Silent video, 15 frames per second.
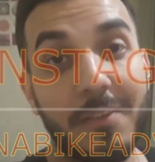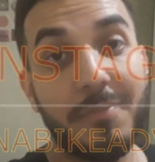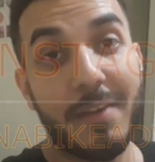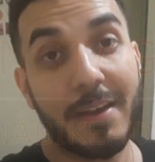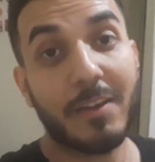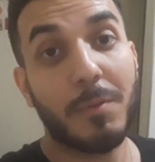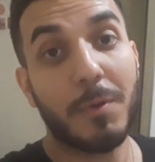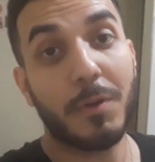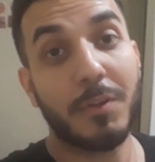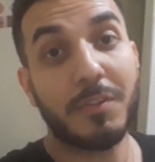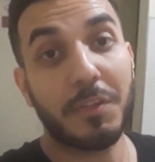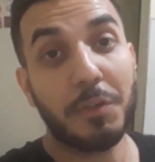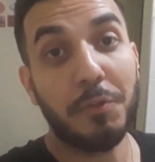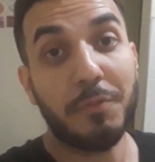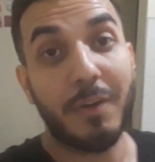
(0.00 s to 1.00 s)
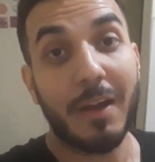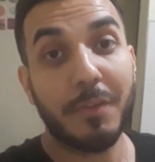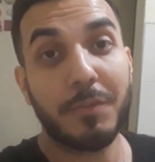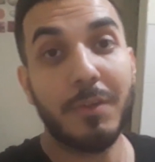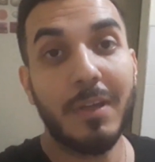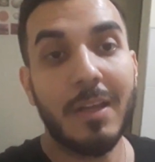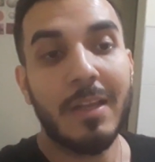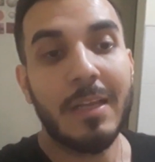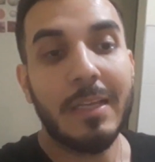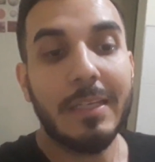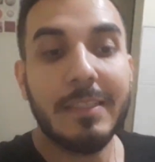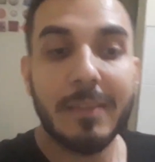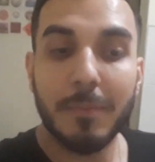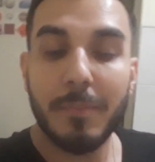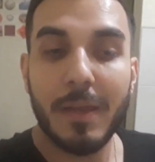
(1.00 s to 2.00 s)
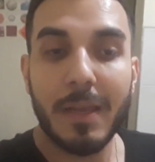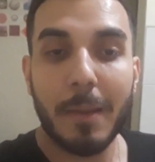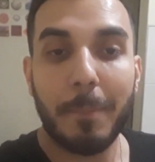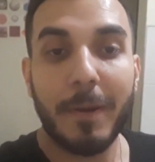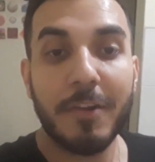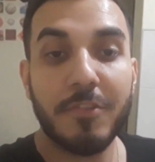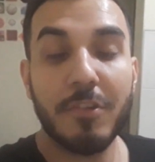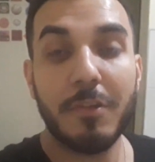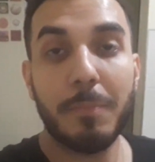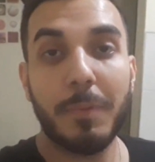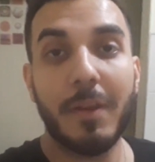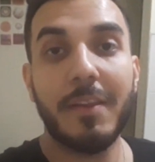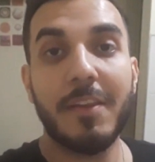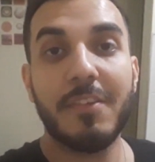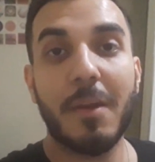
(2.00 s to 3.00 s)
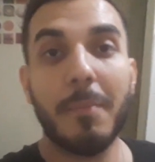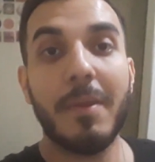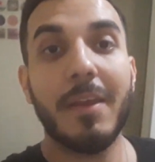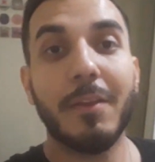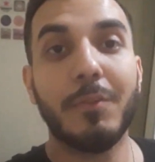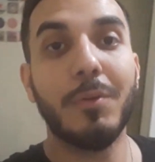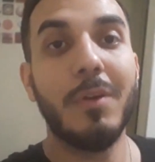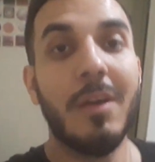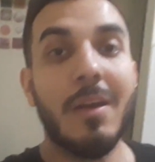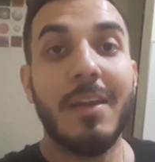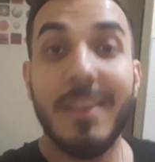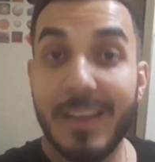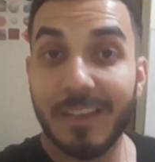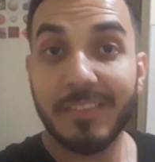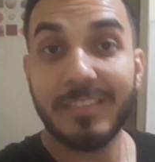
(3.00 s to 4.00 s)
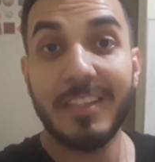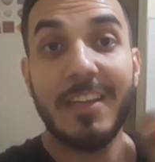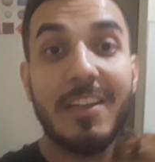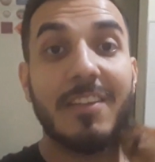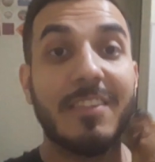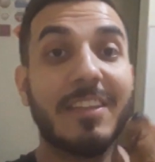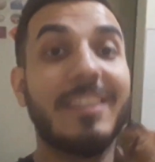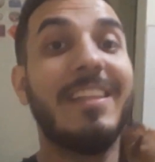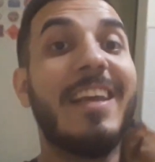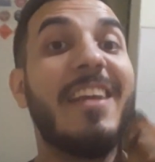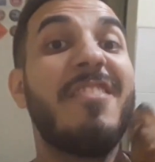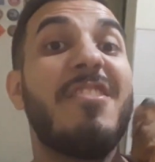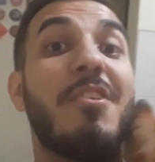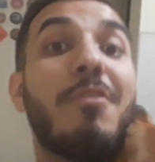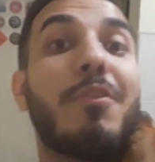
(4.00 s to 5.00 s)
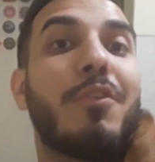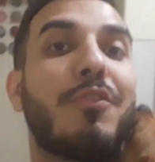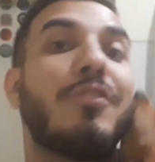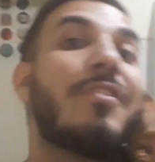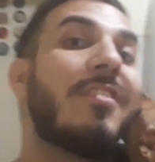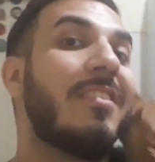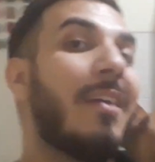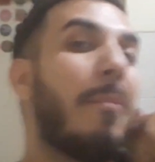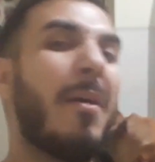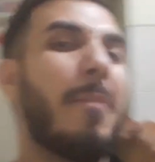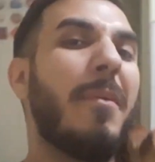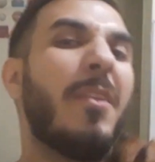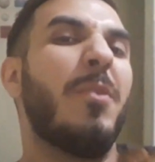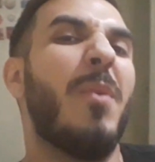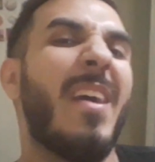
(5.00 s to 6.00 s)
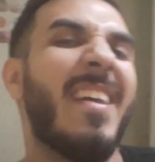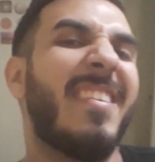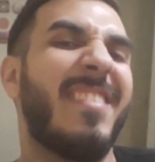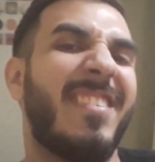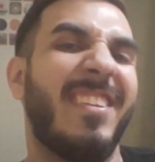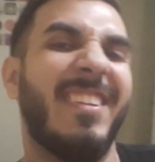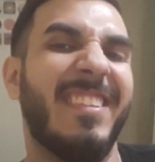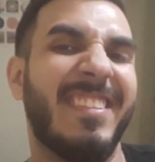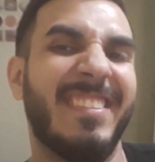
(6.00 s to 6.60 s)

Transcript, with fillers: da fé, que é uma coisa que eu faço, e também a parte de planejamento e as trilhas aqui da região, que eu sou de Santa Bárbara do Oeste.